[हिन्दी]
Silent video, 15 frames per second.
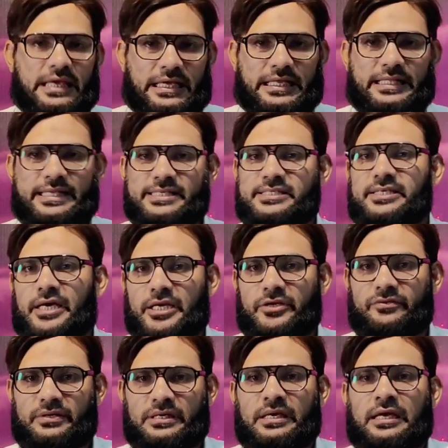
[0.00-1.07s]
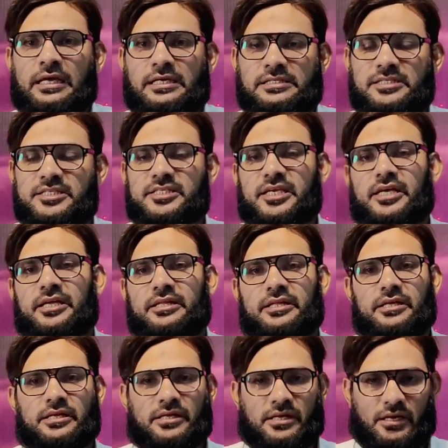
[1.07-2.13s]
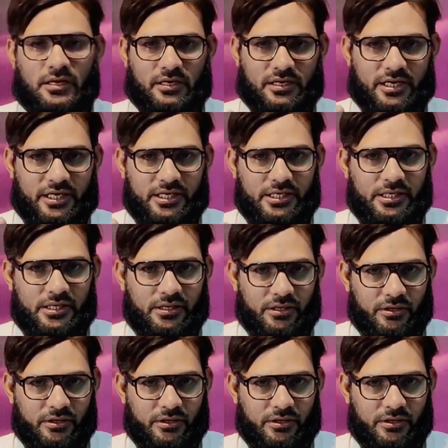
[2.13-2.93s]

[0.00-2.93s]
एक लिस्ट जारी हुई जिसके अंदर कहीं